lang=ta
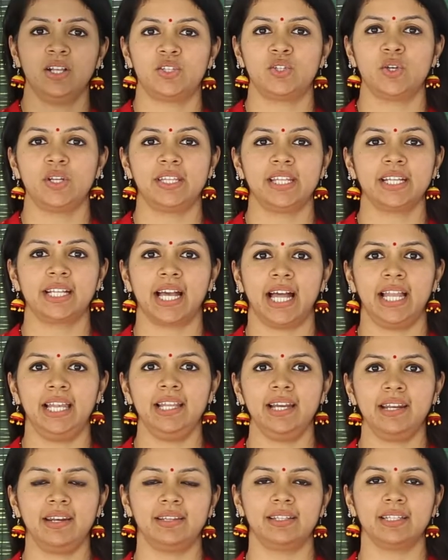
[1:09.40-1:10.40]
ஸோ இந்த
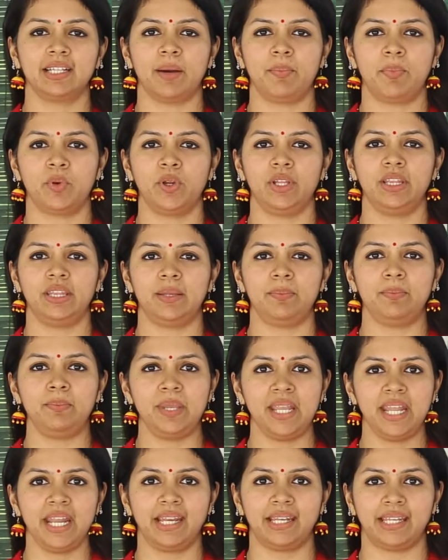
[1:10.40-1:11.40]
கல்யாணத்துக்கு அப்புறம் இந்த
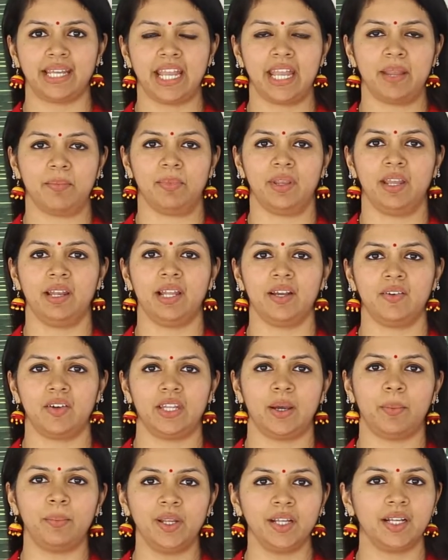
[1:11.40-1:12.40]
மீ டைம் இல்லை
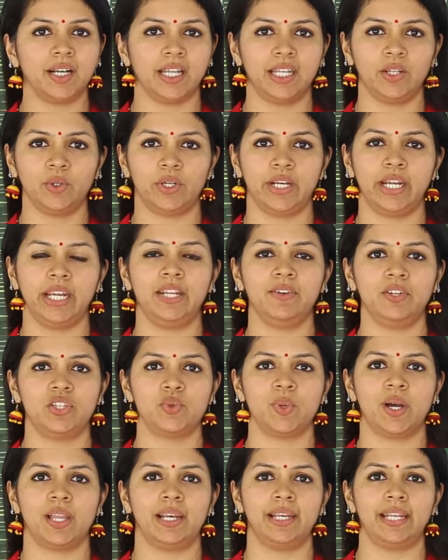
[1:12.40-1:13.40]
நம்மளுக்கான ஒரு
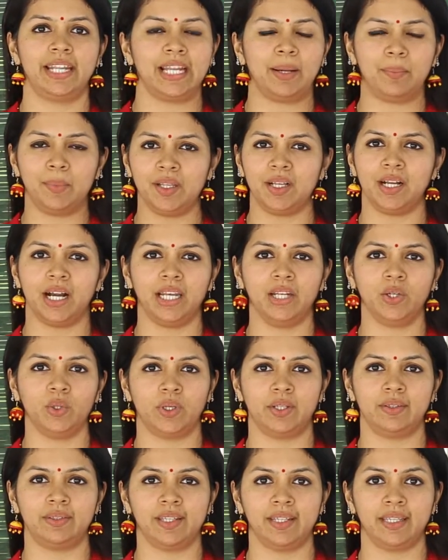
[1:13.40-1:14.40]
இண்டிவிஜுவாலிட்டி நம்மளுக்கான
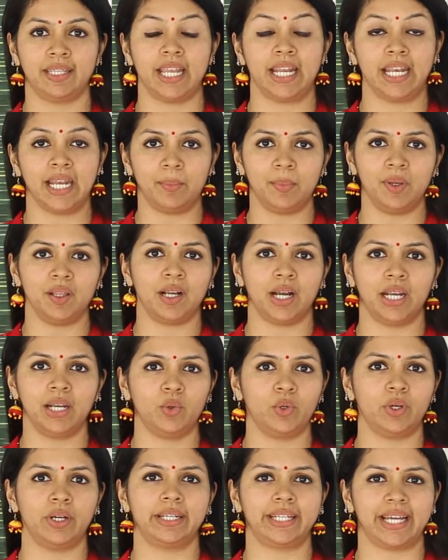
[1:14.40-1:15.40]
ஒரு திங்கிங்
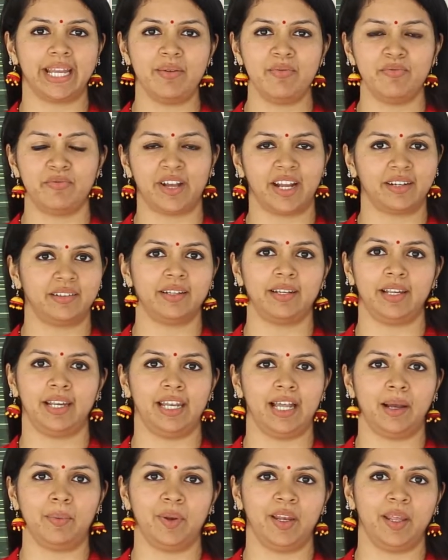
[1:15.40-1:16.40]
நம்மளுக்கான ஒரு டைம் ஃபேக்டர்
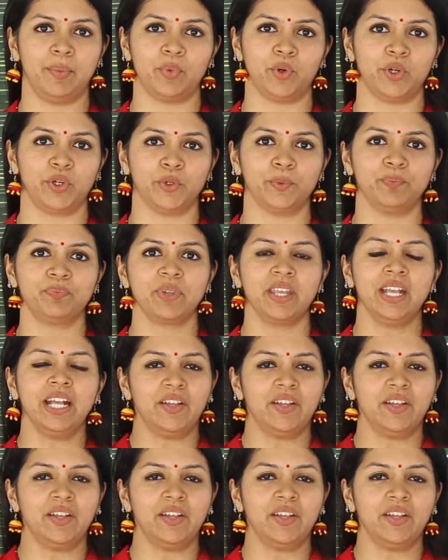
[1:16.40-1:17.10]
இல்லாமலே போயிடும்